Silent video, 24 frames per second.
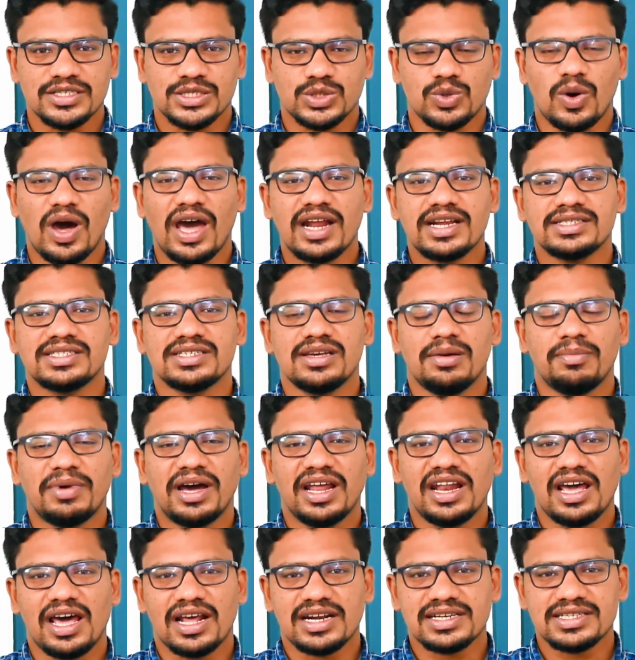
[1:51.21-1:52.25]

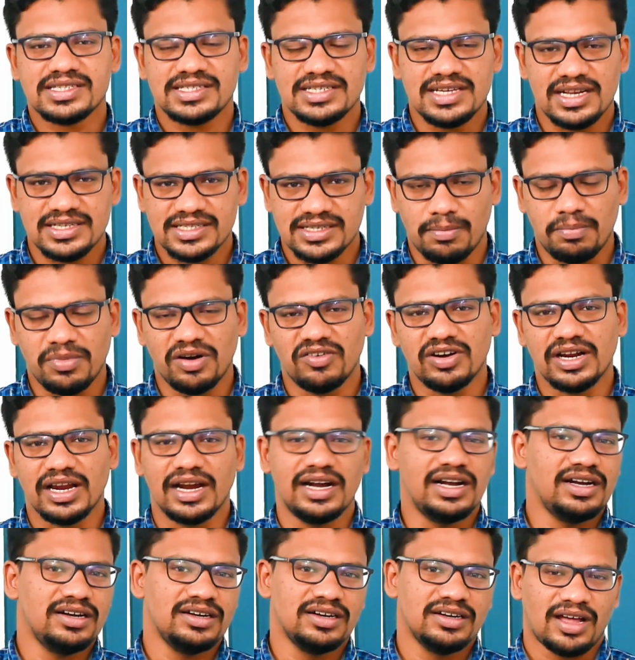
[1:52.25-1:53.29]
சுவாரஸ்யமான அரசியல்
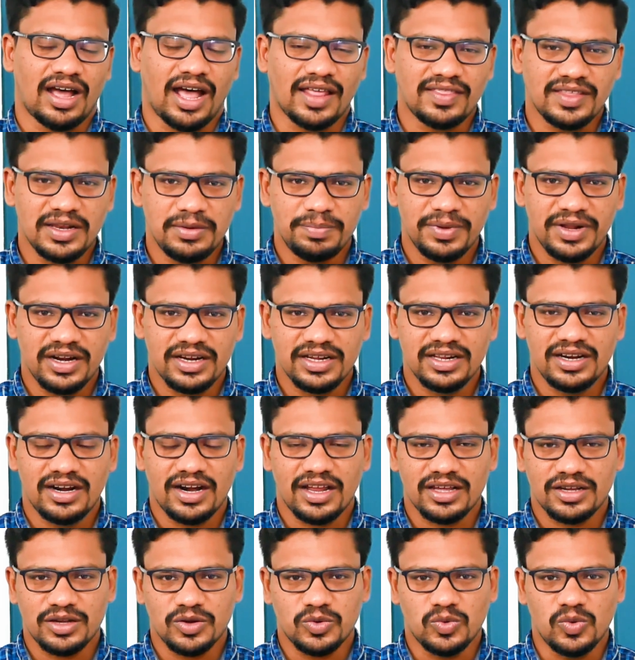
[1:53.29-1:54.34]
சம்பவங்கள் அதன் பிறகு
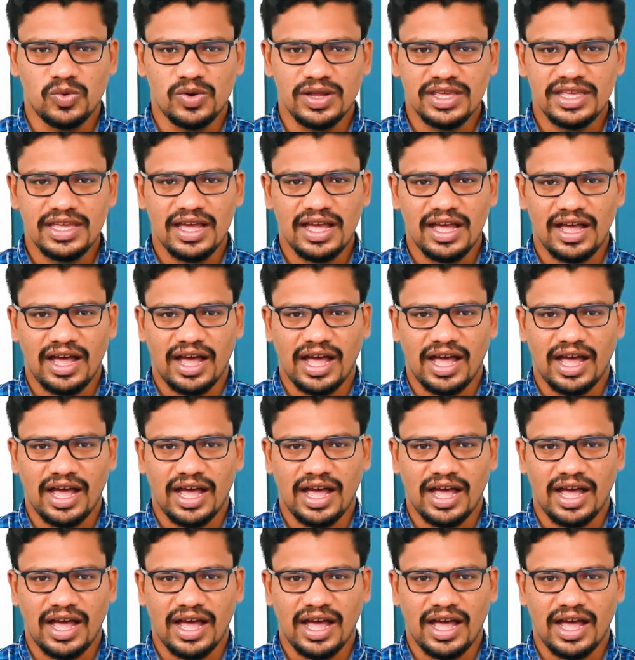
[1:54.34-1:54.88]
நடக்கக்கூடிய